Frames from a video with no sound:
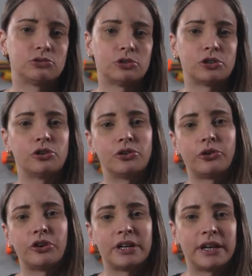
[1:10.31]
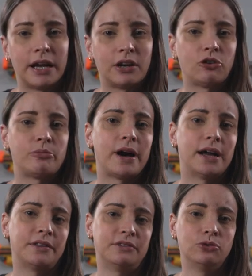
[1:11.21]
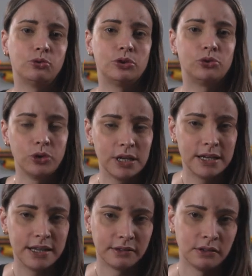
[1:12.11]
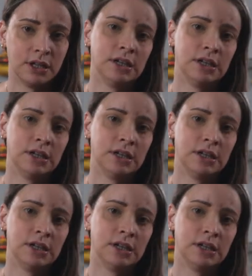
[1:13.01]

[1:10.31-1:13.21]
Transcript: Dort könnt ihr euch dann gerne nochmal alles in Ruhe durchlesen